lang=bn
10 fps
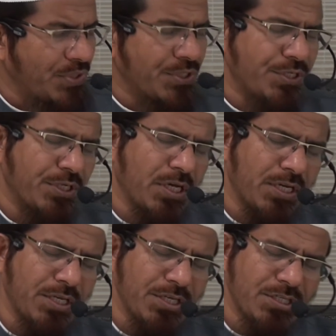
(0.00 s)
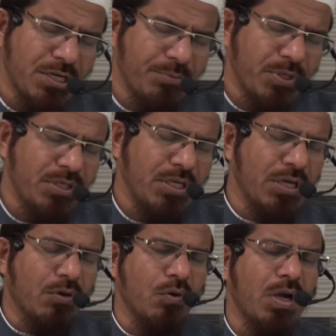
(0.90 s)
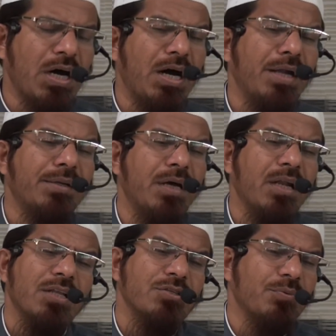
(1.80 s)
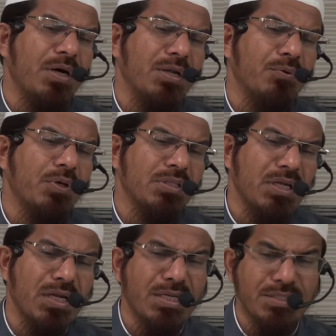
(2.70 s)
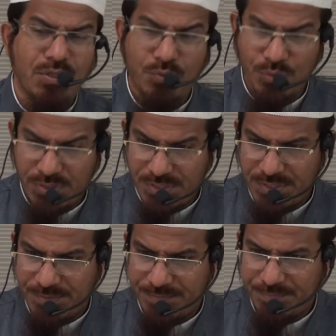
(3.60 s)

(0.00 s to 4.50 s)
সৃষ্টিকারী হিসাবেই এ কোরআন আল্লাহ সুহান হাতালা নাজিল করেছেন